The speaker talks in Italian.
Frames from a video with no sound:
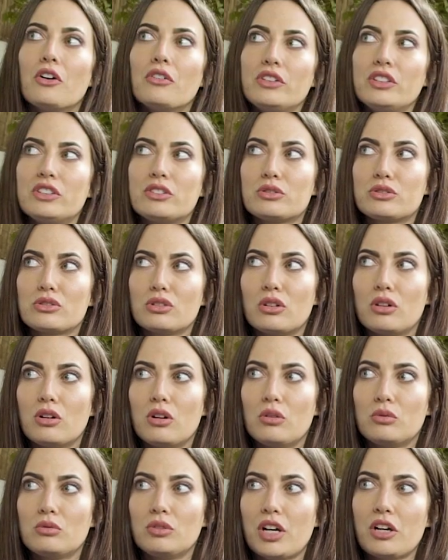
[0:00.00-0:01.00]
Ho
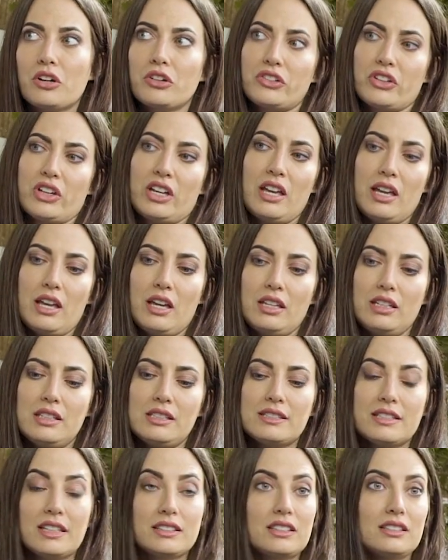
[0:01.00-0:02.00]
visto una cosa che è
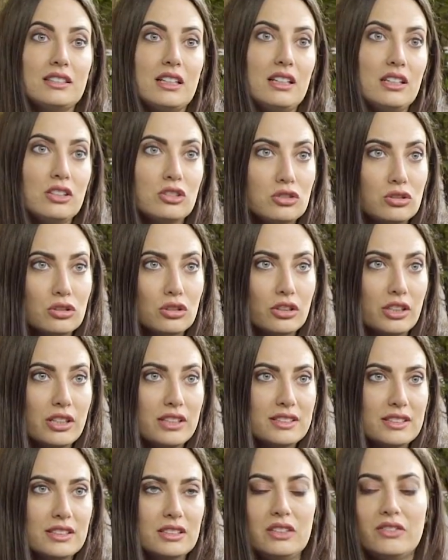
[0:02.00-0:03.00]
iniziata dalle
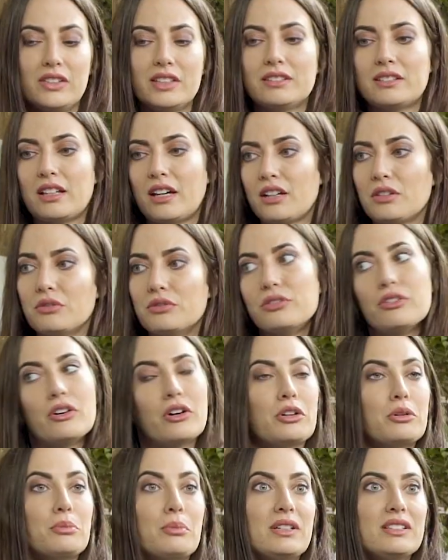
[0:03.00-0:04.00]
stories diventare un
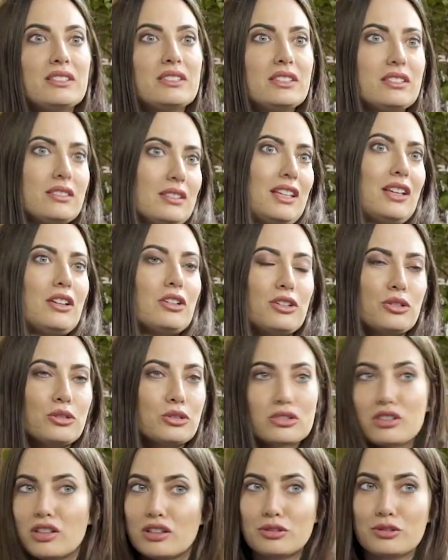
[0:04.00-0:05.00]
format che ho
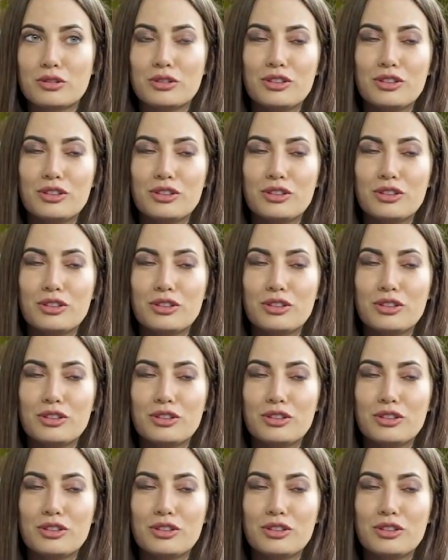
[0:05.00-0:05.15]
scritto